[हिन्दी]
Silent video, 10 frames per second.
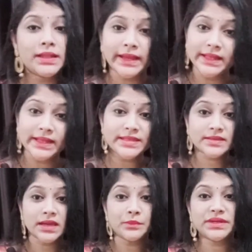लेकिन
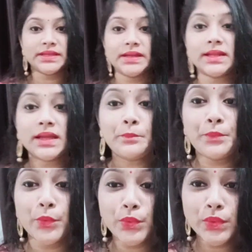इसका मटेरियल ना
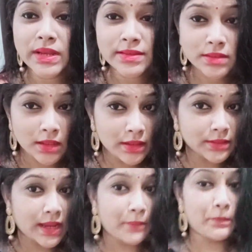पूरा
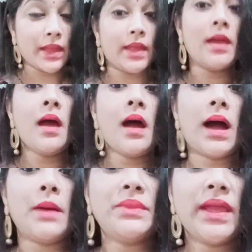सिल्क टाइप में है
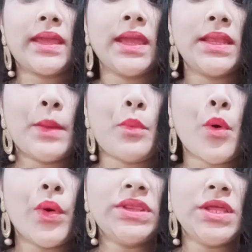आप देखेंगे ना
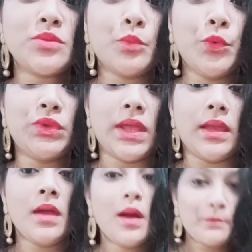बहुत ही स्मूथ है
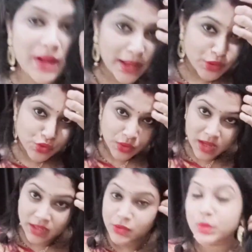प्राइस थोड़ा
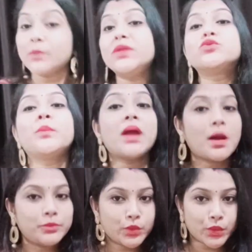है क्योंकि मीशो में
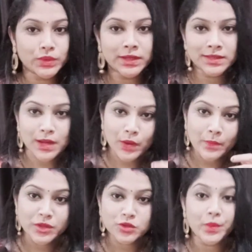आप लोगों को लग रहा
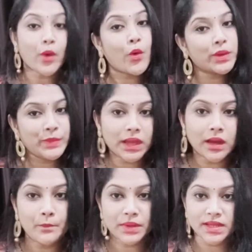होगा मीशो में और भी
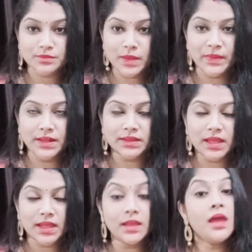कम प्राइस में
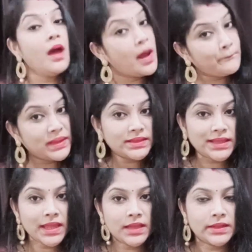मिलते हैं
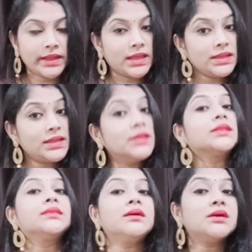मिलते हैं लेकिन
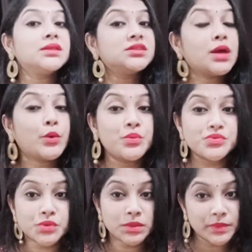इतना अच्छा
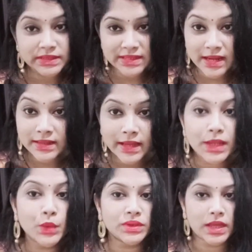खूबसूरत मटेरियल
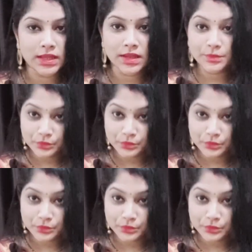नहीं होता ये